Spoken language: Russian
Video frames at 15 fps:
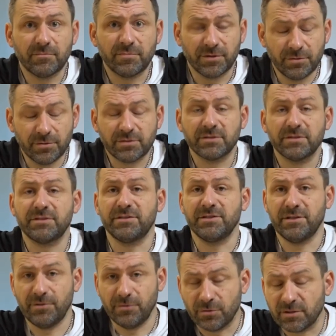придется
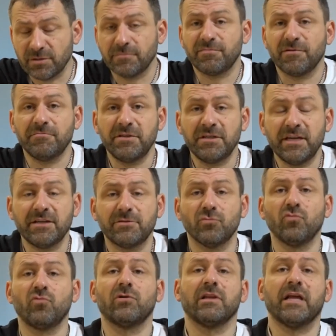серьезно
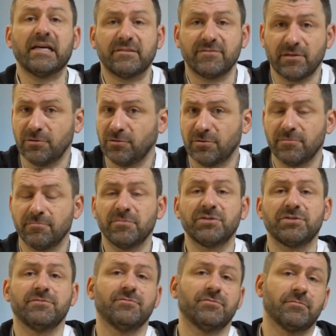поменять уклад, в котором мы
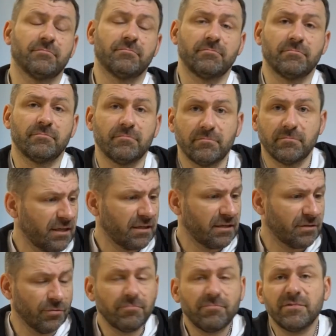живем.
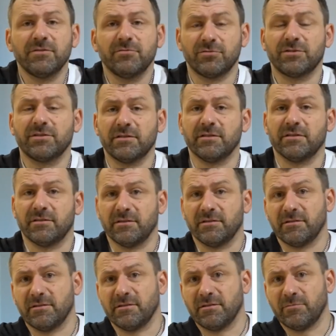Ну, мы уже
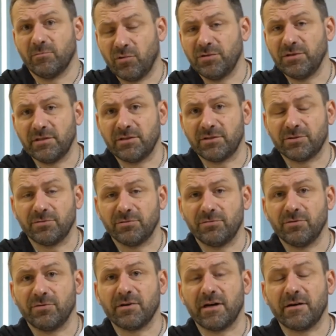поняли, что
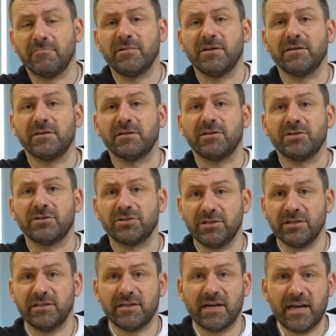то, как мы жили